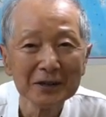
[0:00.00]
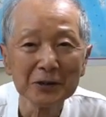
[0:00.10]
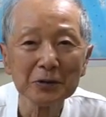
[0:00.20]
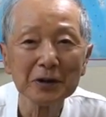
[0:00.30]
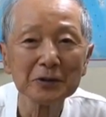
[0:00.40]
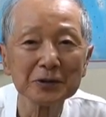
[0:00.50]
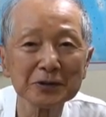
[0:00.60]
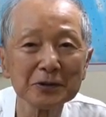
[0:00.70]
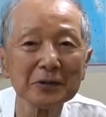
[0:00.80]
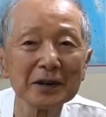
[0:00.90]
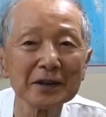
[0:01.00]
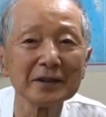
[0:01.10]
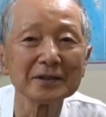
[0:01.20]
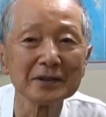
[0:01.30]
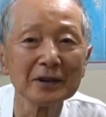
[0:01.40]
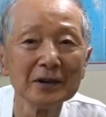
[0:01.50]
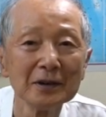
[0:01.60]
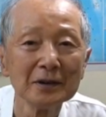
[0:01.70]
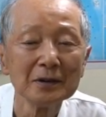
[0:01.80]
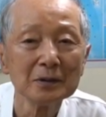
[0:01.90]
いろんなことするわけですよ。
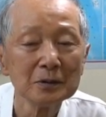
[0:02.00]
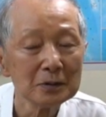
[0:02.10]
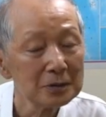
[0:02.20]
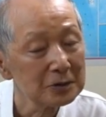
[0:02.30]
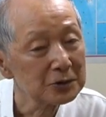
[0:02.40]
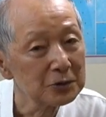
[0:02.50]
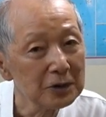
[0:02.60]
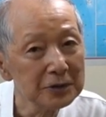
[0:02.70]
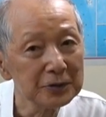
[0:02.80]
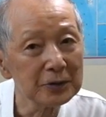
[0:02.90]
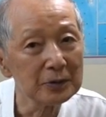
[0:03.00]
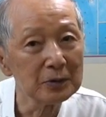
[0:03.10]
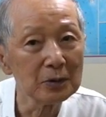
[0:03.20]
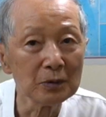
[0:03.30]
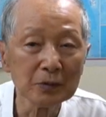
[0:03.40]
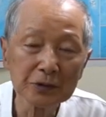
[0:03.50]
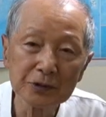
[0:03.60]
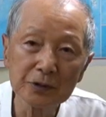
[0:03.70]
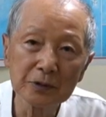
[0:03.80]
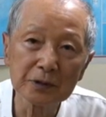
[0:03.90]
それって面
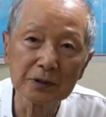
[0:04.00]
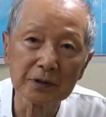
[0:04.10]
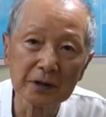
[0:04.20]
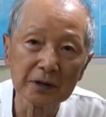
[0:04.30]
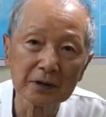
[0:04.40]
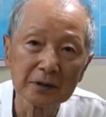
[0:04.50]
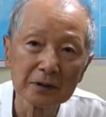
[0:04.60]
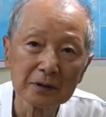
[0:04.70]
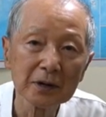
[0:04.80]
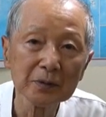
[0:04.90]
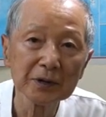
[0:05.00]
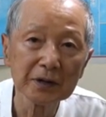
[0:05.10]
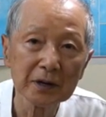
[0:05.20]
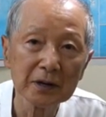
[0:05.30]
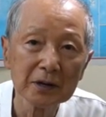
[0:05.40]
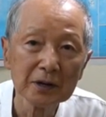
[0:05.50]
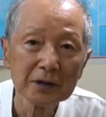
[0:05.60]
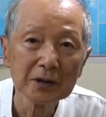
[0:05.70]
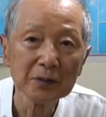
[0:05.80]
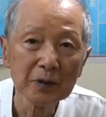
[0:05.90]
白いね神が
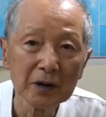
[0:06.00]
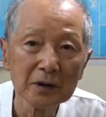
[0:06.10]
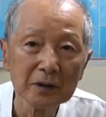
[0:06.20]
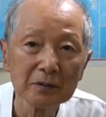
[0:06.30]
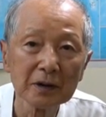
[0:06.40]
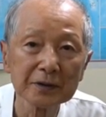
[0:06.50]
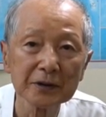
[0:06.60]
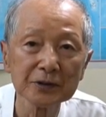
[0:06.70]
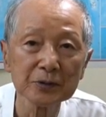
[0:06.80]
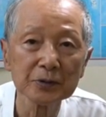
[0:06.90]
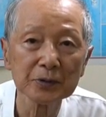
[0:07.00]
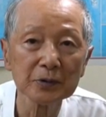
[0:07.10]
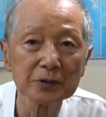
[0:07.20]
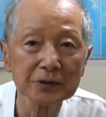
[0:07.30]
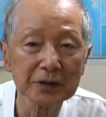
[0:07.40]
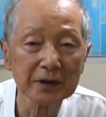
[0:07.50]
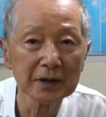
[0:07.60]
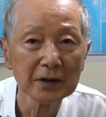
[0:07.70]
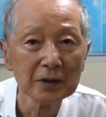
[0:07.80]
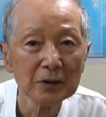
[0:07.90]
今私を通して
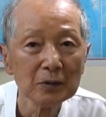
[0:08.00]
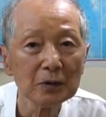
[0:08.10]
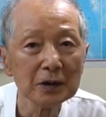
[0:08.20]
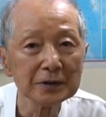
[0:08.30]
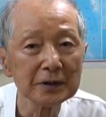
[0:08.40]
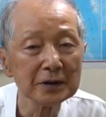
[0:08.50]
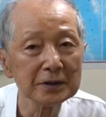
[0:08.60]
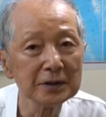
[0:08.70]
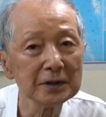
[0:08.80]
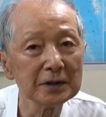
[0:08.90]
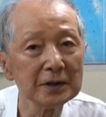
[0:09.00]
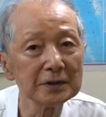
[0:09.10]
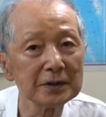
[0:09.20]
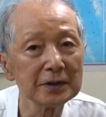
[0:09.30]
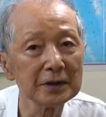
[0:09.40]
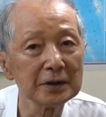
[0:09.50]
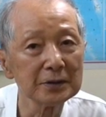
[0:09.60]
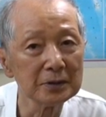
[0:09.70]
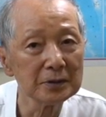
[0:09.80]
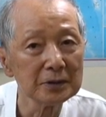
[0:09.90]
お働きになってい
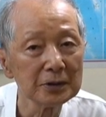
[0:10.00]
る